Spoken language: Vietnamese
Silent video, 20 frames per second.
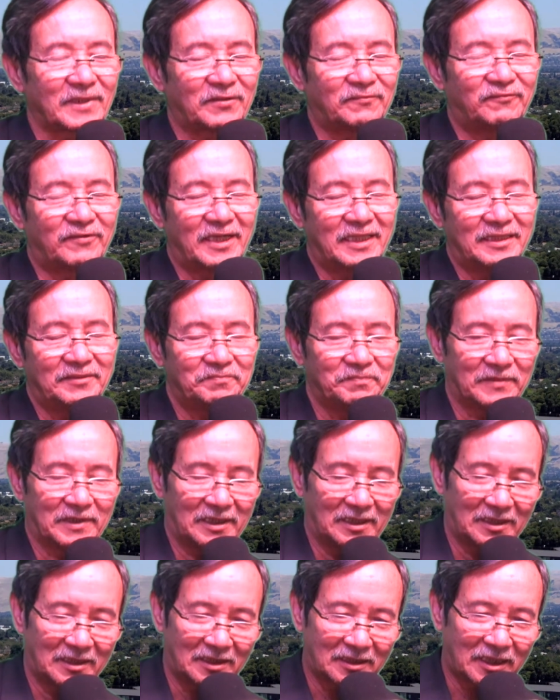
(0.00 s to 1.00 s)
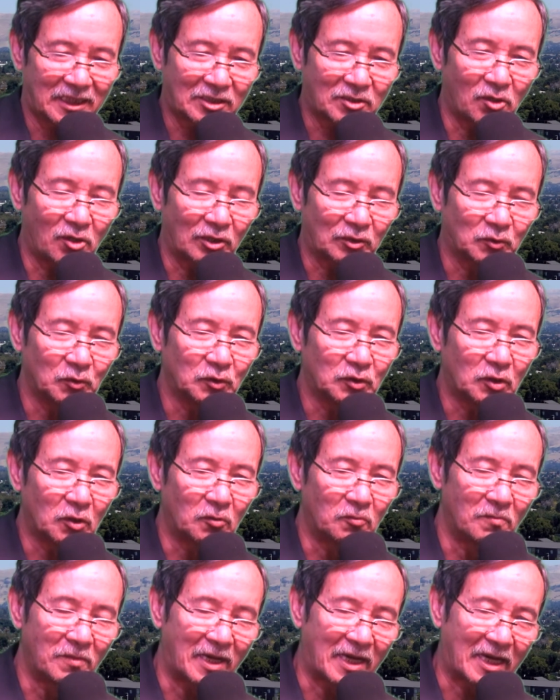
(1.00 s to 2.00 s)
vâng cái câu hỏi cuối
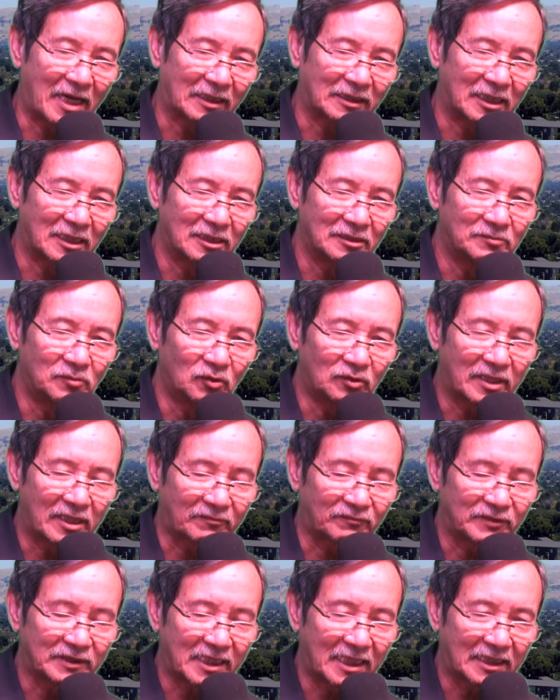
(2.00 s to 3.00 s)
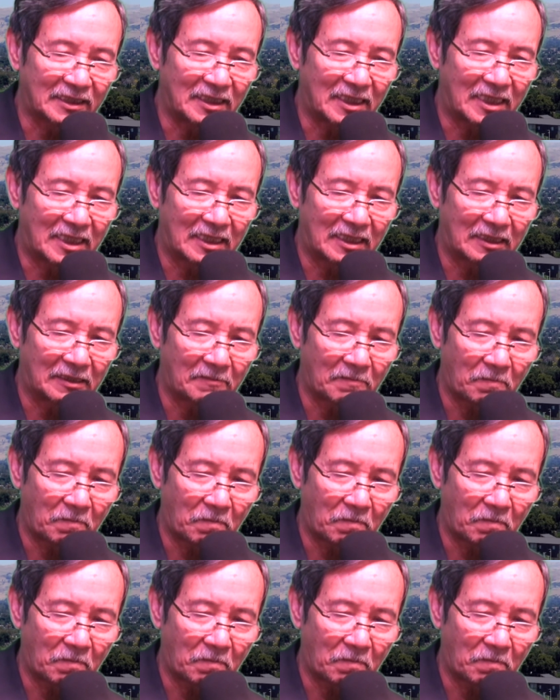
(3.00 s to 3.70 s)
cùng mà anh nghe lượng muốn đặt với thắng là